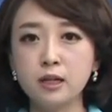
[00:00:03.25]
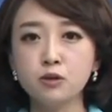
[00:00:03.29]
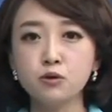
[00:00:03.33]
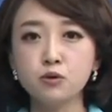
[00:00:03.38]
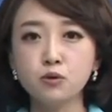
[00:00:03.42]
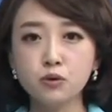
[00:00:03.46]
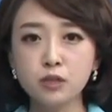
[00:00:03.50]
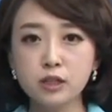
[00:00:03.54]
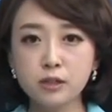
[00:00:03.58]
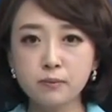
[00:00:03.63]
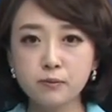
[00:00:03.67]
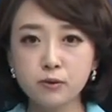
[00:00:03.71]

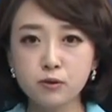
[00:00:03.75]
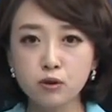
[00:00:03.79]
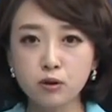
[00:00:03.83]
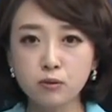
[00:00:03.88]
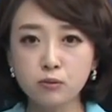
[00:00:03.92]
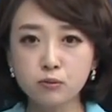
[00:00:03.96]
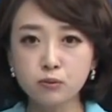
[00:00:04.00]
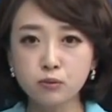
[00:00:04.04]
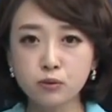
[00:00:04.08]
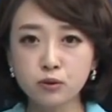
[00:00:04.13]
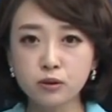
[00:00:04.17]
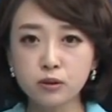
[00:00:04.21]
추심
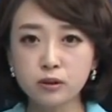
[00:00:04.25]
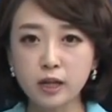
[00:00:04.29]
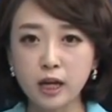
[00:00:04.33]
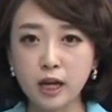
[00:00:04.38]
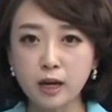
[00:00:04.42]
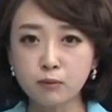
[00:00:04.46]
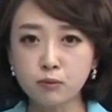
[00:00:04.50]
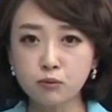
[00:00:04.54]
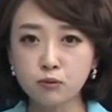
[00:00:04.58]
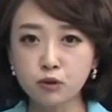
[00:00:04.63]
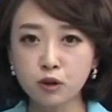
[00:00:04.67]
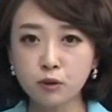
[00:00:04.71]
전문
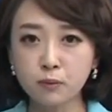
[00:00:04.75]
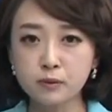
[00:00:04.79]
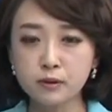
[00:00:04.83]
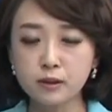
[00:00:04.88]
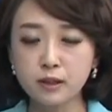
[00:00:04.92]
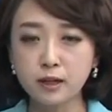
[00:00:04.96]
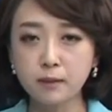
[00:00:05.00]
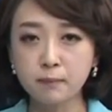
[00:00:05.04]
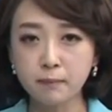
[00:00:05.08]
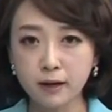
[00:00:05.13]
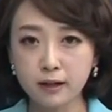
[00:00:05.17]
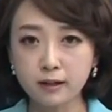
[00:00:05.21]

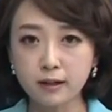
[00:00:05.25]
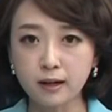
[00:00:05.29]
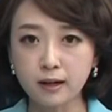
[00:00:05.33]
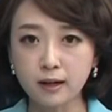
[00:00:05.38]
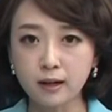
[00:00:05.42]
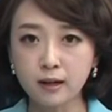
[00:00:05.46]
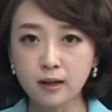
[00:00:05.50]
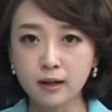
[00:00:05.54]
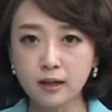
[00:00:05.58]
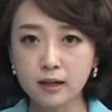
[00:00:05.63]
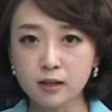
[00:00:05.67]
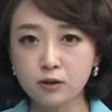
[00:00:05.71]
대부업체에 팔아